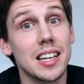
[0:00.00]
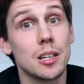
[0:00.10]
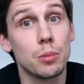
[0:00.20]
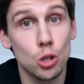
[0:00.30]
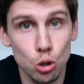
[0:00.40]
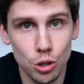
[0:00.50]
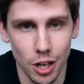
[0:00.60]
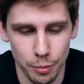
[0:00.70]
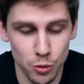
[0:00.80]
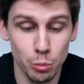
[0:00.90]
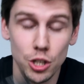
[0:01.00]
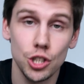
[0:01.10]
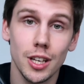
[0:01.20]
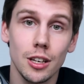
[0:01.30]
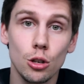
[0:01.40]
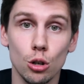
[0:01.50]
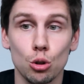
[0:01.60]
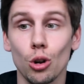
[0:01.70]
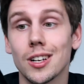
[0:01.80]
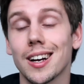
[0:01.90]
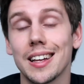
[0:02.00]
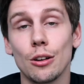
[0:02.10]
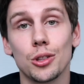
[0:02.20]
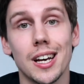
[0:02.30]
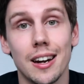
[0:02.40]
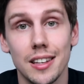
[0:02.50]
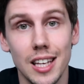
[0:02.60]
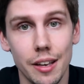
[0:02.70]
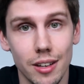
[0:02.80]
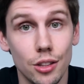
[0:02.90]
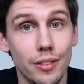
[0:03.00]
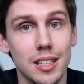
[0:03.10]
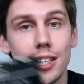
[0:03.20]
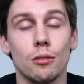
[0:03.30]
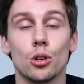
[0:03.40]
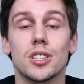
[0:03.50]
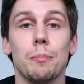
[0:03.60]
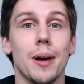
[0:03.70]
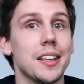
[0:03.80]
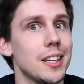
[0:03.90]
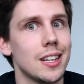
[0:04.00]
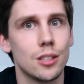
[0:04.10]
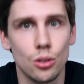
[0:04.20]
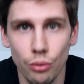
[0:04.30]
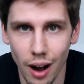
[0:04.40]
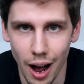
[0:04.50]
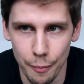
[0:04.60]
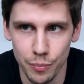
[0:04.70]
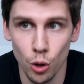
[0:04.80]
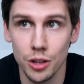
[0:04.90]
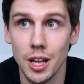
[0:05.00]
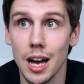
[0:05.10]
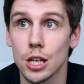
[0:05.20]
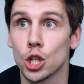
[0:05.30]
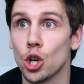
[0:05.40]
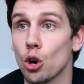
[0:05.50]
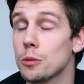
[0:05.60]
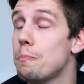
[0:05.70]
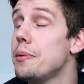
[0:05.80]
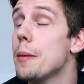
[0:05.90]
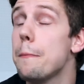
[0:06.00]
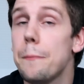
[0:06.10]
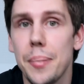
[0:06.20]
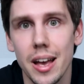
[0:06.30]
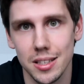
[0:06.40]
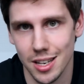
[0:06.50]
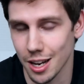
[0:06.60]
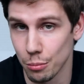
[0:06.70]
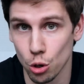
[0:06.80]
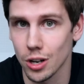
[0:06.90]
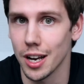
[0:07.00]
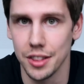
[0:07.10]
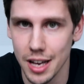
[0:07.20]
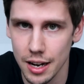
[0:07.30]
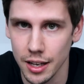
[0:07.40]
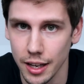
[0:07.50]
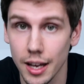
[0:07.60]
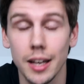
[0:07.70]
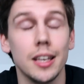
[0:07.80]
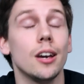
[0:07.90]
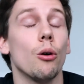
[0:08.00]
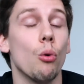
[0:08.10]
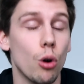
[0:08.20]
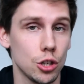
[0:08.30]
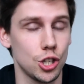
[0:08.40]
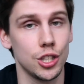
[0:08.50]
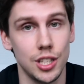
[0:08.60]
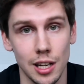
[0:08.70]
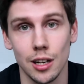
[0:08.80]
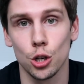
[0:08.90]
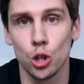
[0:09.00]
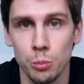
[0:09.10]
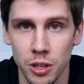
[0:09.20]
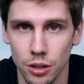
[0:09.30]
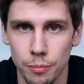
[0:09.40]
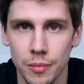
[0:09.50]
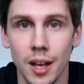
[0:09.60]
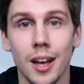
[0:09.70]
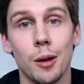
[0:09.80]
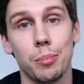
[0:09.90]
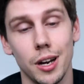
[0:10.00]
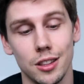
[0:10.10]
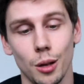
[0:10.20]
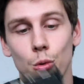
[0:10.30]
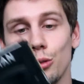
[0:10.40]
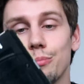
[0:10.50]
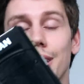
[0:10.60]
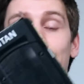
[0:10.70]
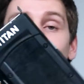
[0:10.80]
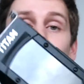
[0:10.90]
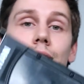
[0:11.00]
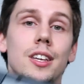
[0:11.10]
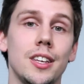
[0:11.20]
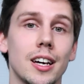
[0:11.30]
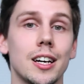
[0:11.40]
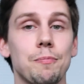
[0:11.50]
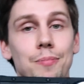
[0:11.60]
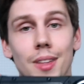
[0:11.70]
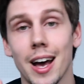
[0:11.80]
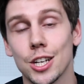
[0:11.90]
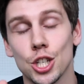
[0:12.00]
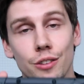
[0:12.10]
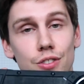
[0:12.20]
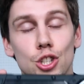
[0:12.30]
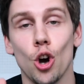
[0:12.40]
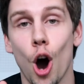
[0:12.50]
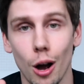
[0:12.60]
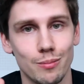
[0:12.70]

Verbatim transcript: А если без шуток, то мощнее ее только Radeon R9 295X2, но она жрет пипец как много энергии и очень сильно шумит. Поэтому Nvidia наше все.